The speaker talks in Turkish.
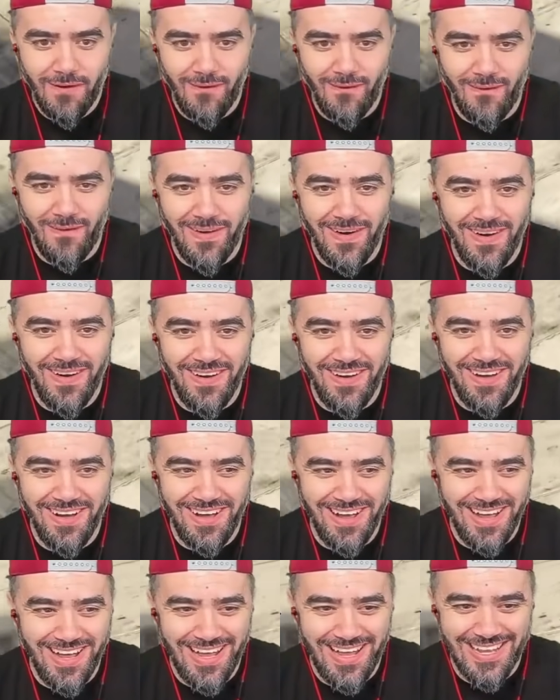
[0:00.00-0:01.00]

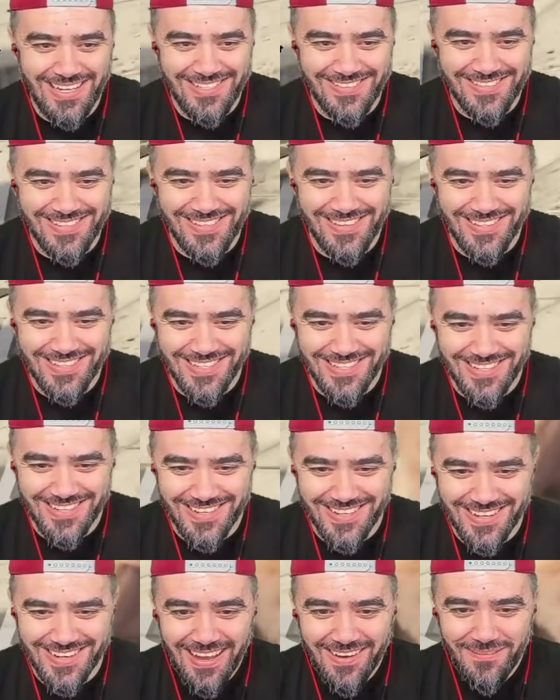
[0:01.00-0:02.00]
Oha çok güzel olacak dur
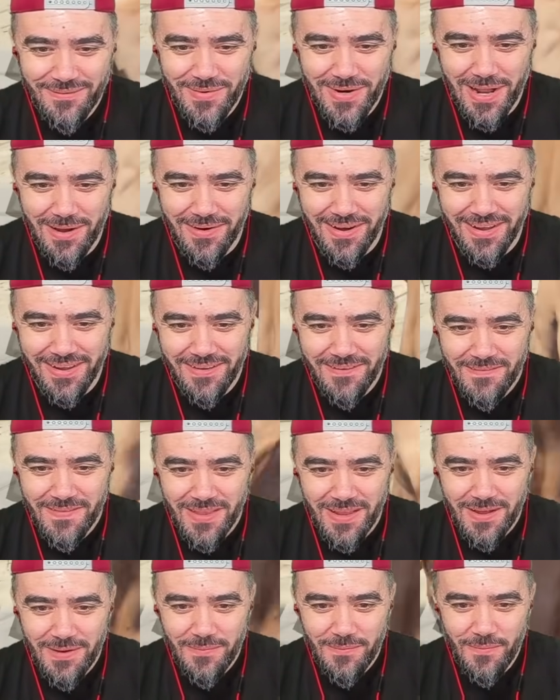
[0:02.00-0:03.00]
dur.
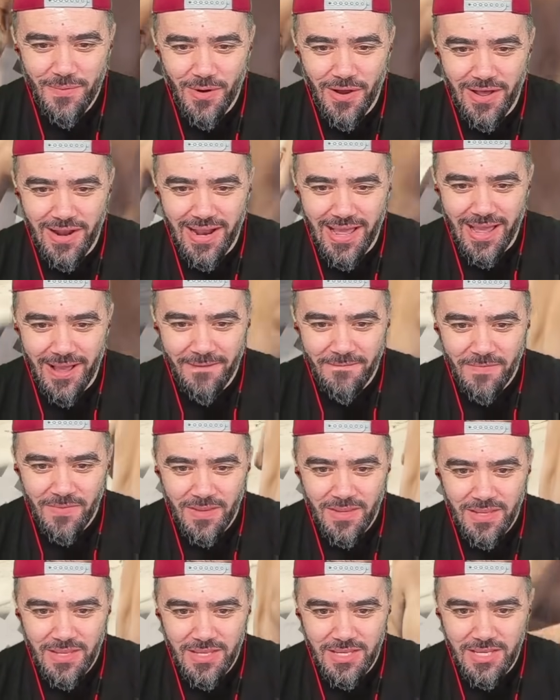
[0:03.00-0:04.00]
Böyle
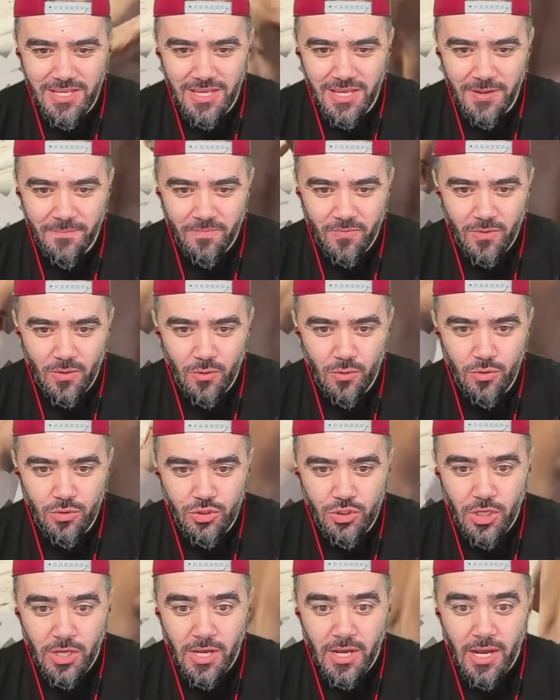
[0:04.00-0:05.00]
2 3
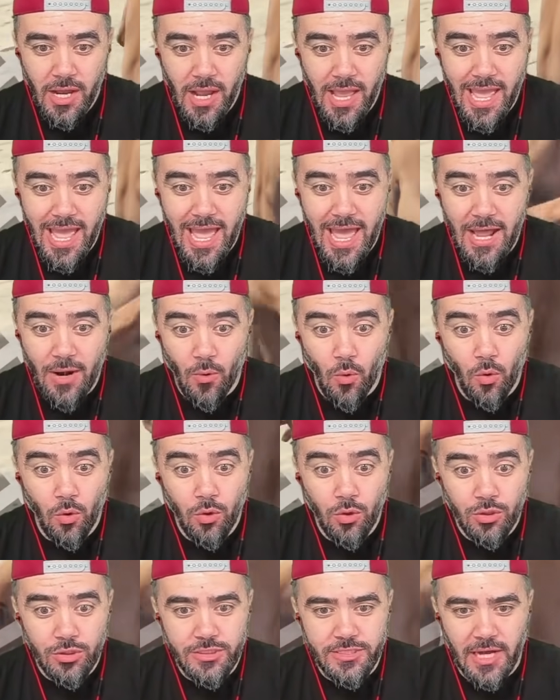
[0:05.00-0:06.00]
eğer
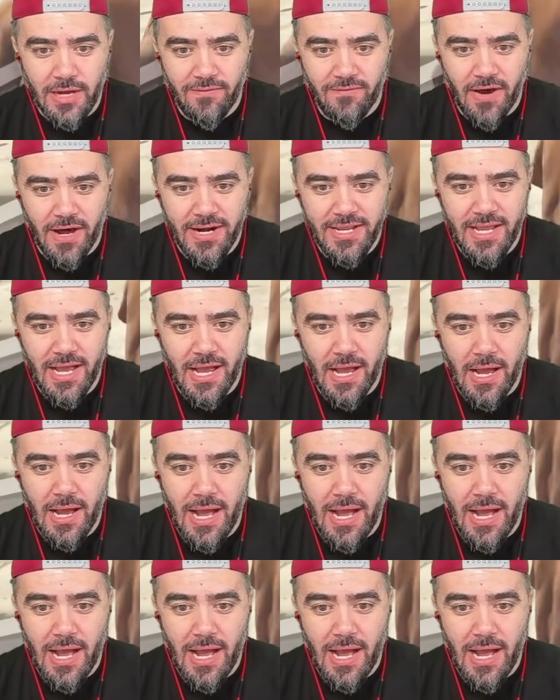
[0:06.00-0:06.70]
olursa var ya